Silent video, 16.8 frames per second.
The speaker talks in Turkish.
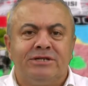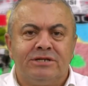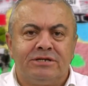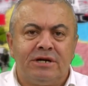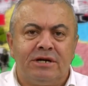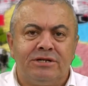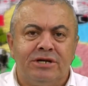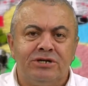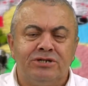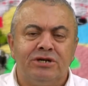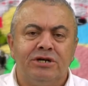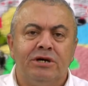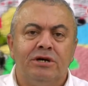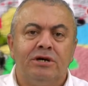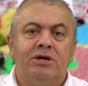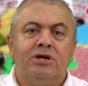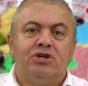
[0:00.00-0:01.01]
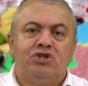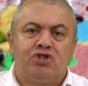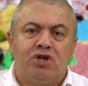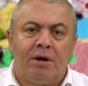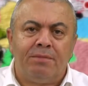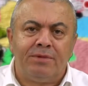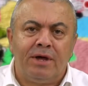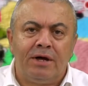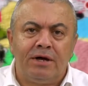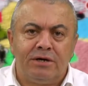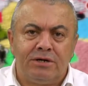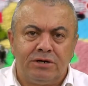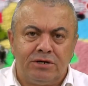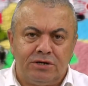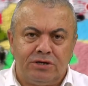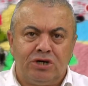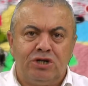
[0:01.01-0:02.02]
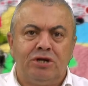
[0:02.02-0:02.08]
strateji Şam'la e,